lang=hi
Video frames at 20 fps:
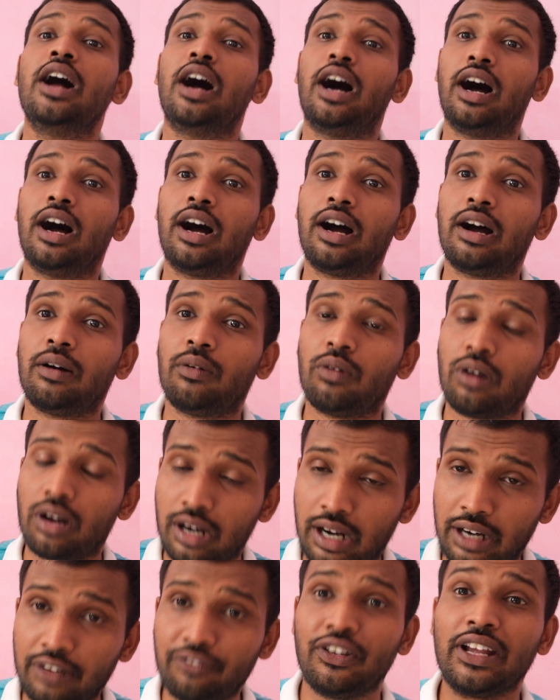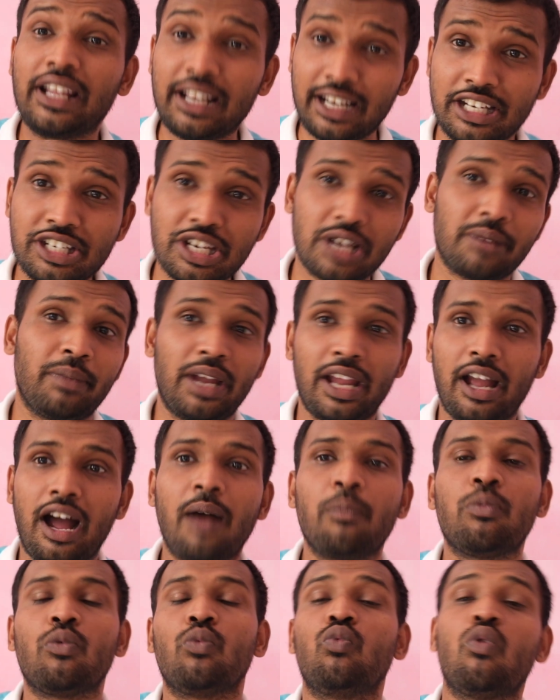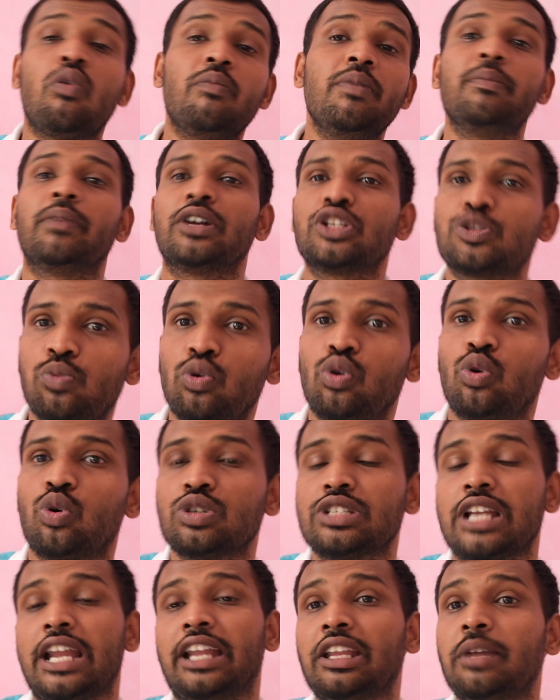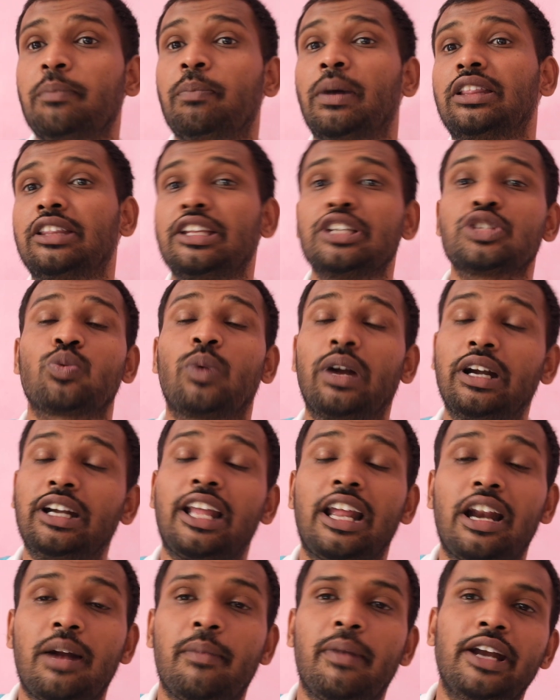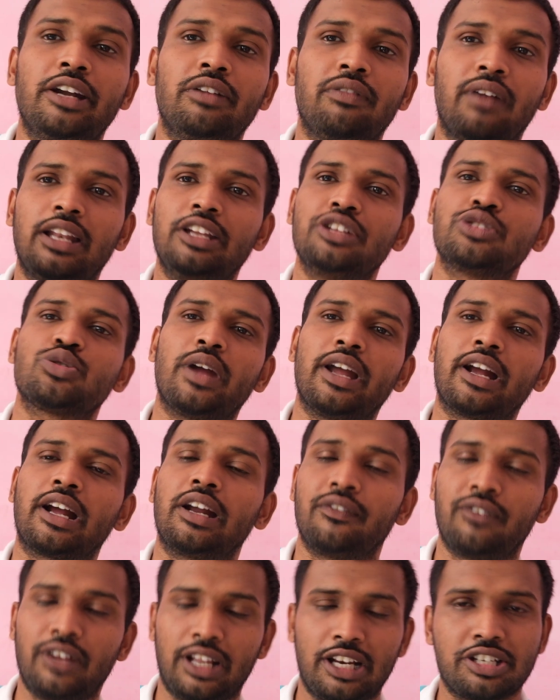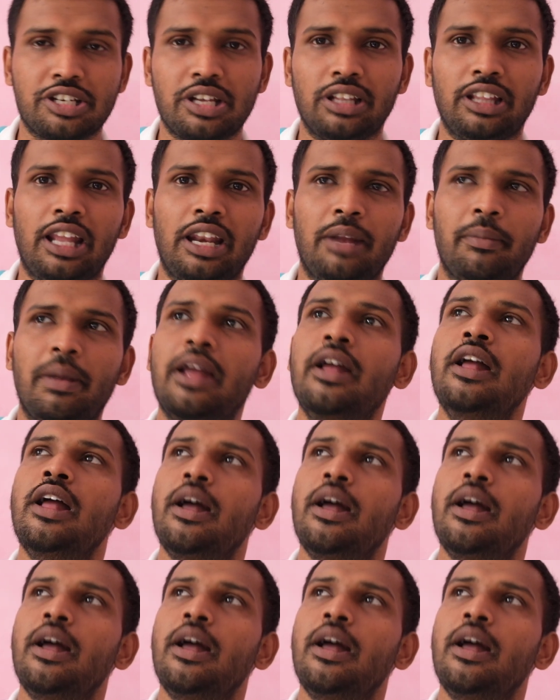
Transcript: कंफिग्रेशन में अब वो भी मजबूर हो जाएंगी बत्तीस वन टेराबाइट वाली जो है कन्फिग्रेशन देने में